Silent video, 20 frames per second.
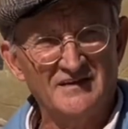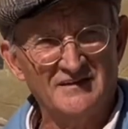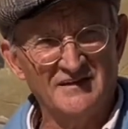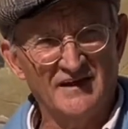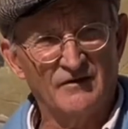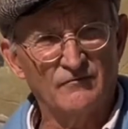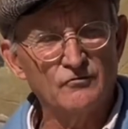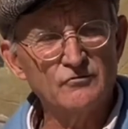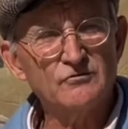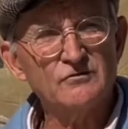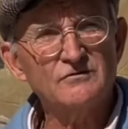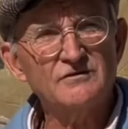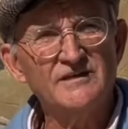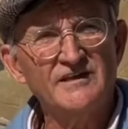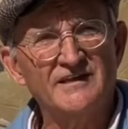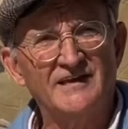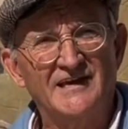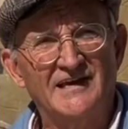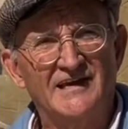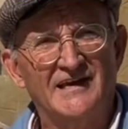abusos
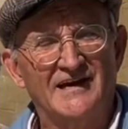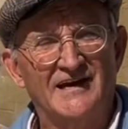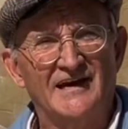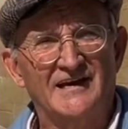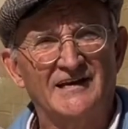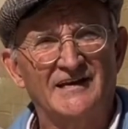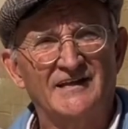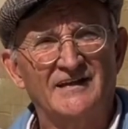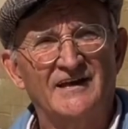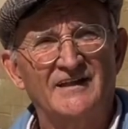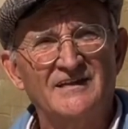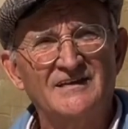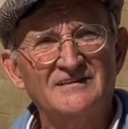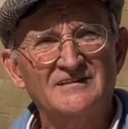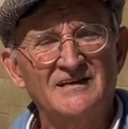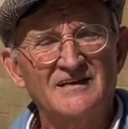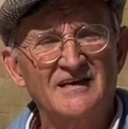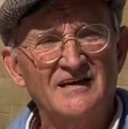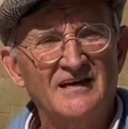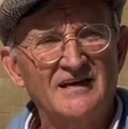y de
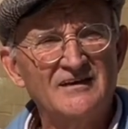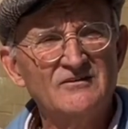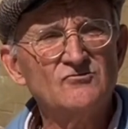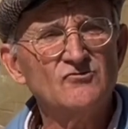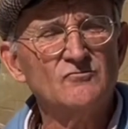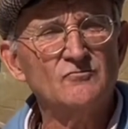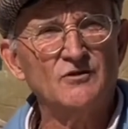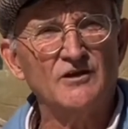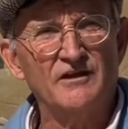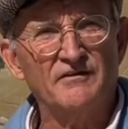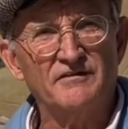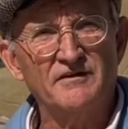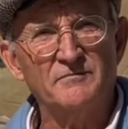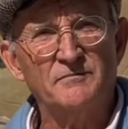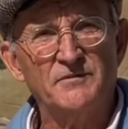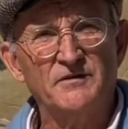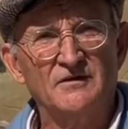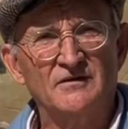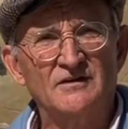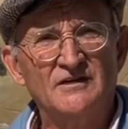ilegalidades en su
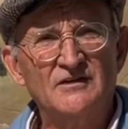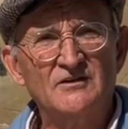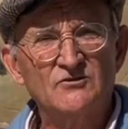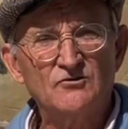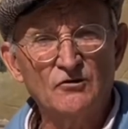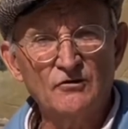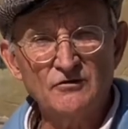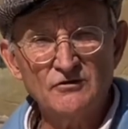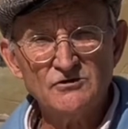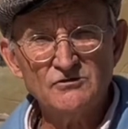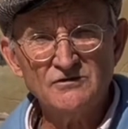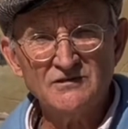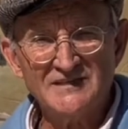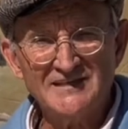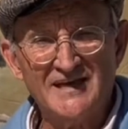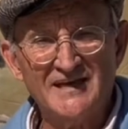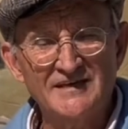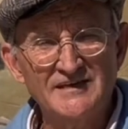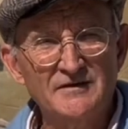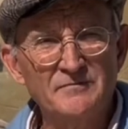municipio. Todo eso
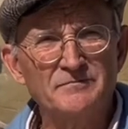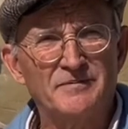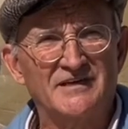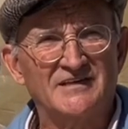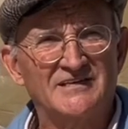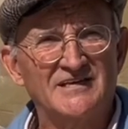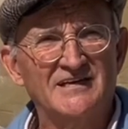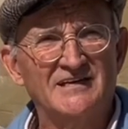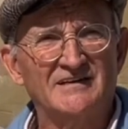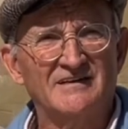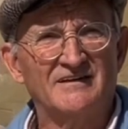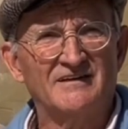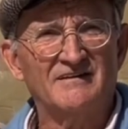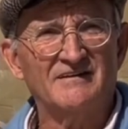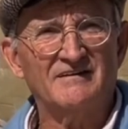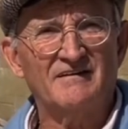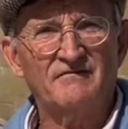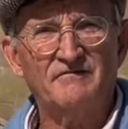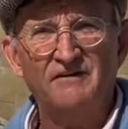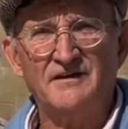está ahí en Percheles,
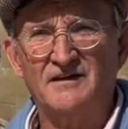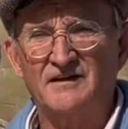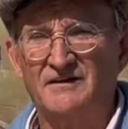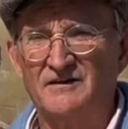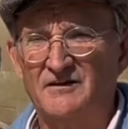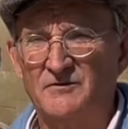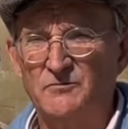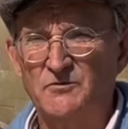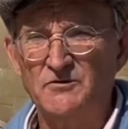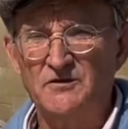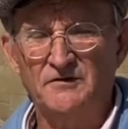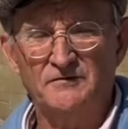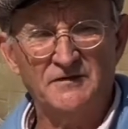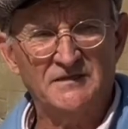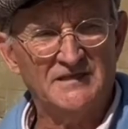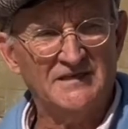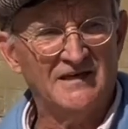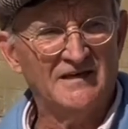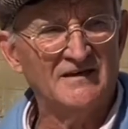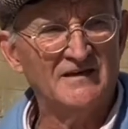es decir, que desde el punto de
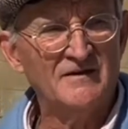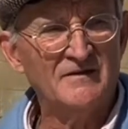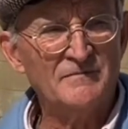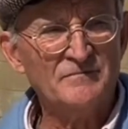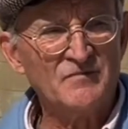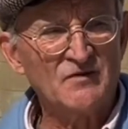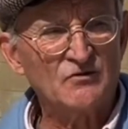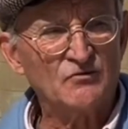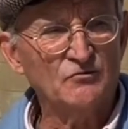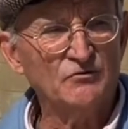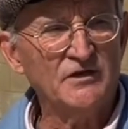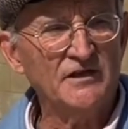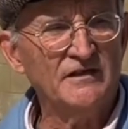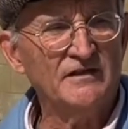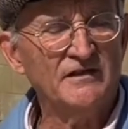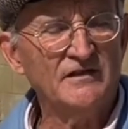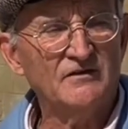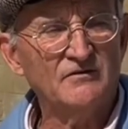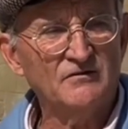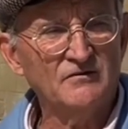vista
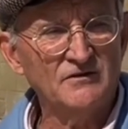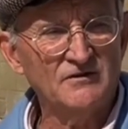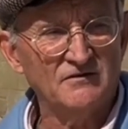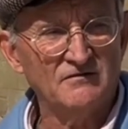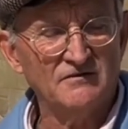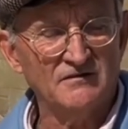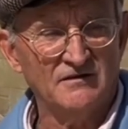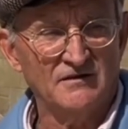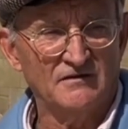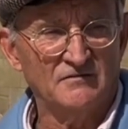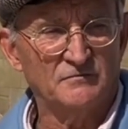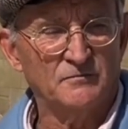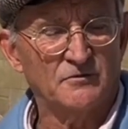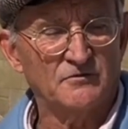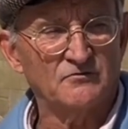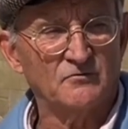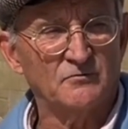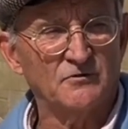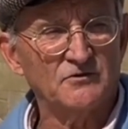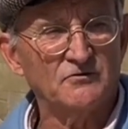jurídico y,
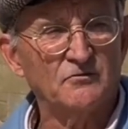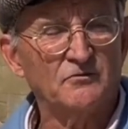por supuesto